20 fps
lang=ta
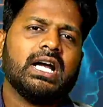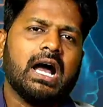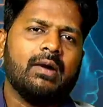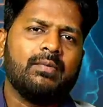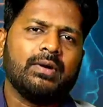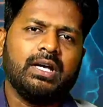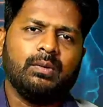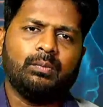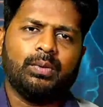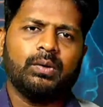
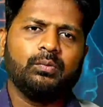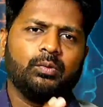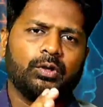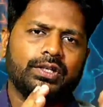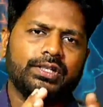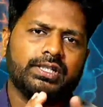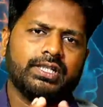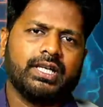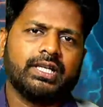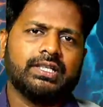அப்போ எப்படி
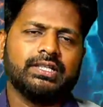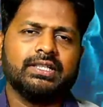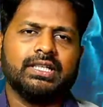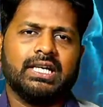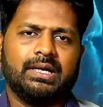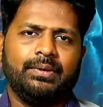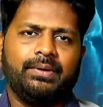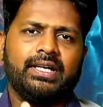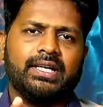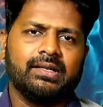புரிஞ்சுக்கிறது
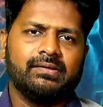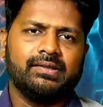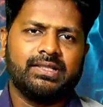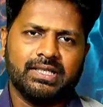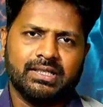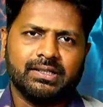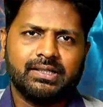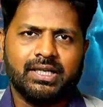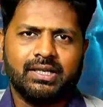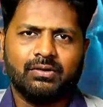அப்படிங்கிற
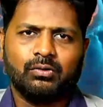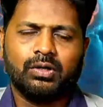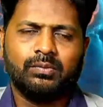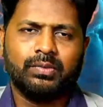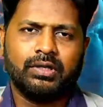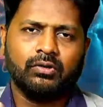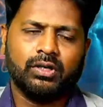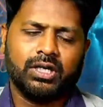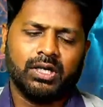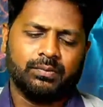விஷயத்த
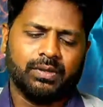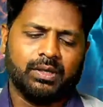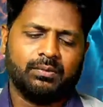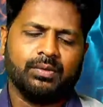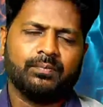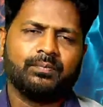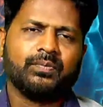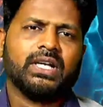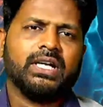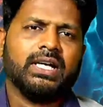ஒன் பை ஒன்னாக
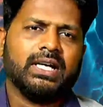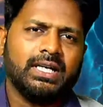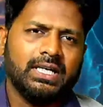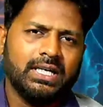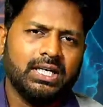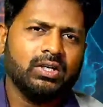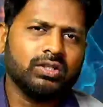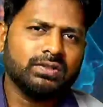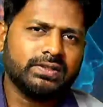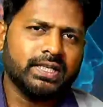பார்ப்போம்
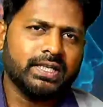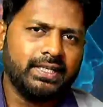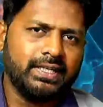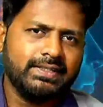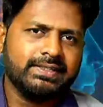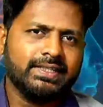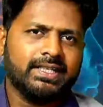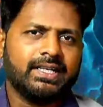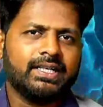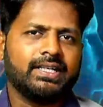இன்னும் சில
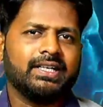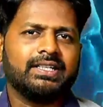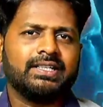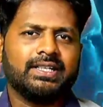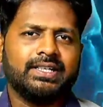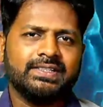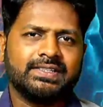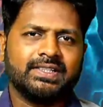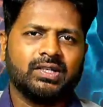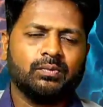ரீசன் இருக்குது
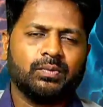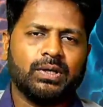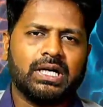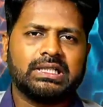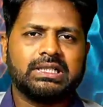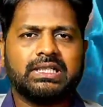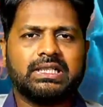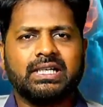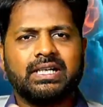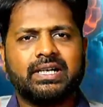அந்த ரீசனை
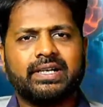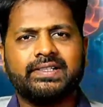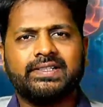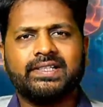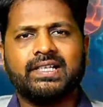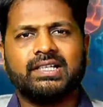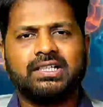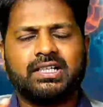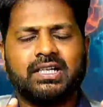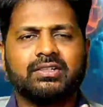பார்த்துட்டு
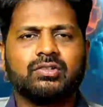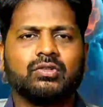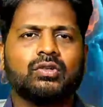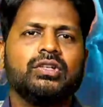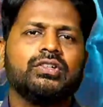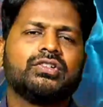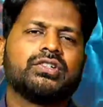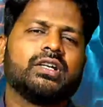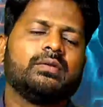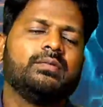கடைசி அதுக்கான
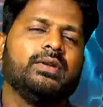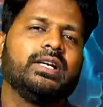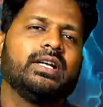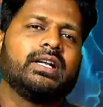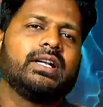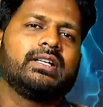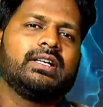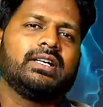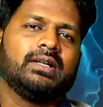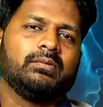சொல்யூஷன்
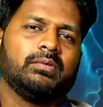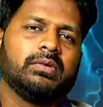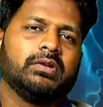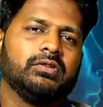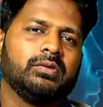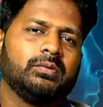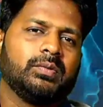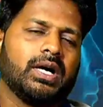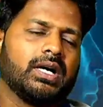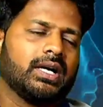அப்படிங்கிறத நம்ம
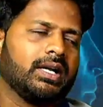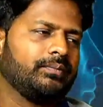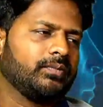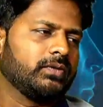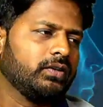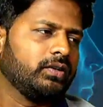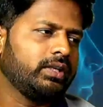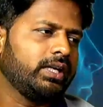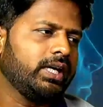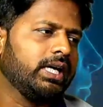வந்து பார்ப்போம்
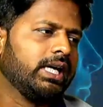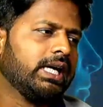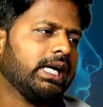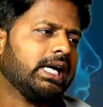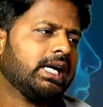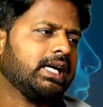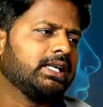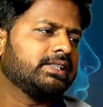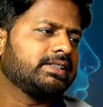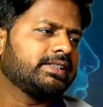ஓகே
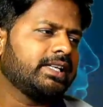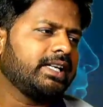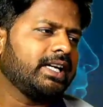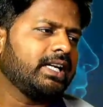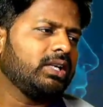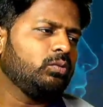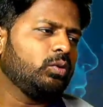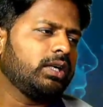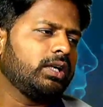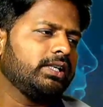த
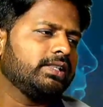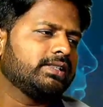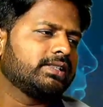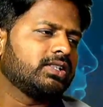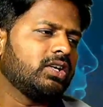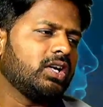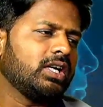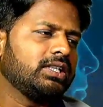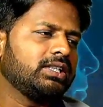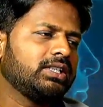செகண்ட் ஒன் இஸ்
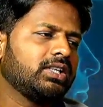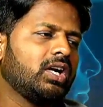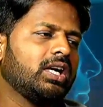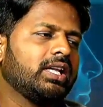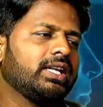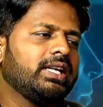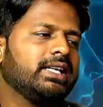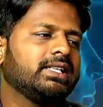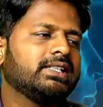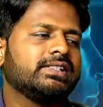கான்
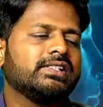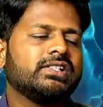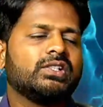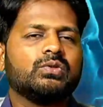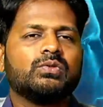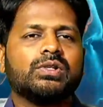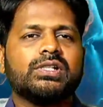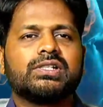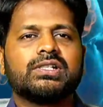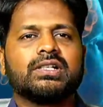டாலரேட் த
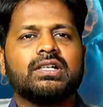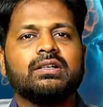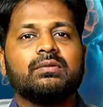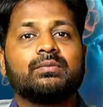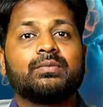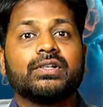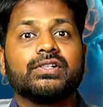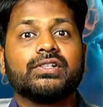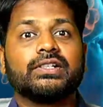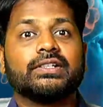சுச்சுவேஷனல்
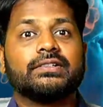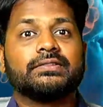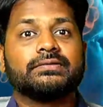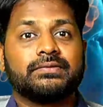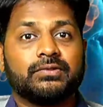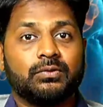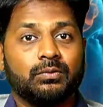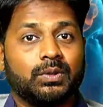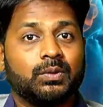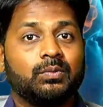ப்ரெஷர்
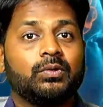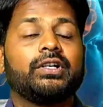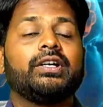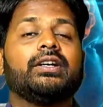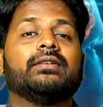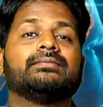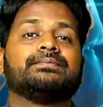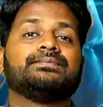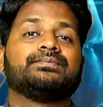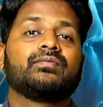ரொம்ப
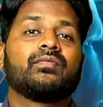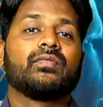முக்கியம்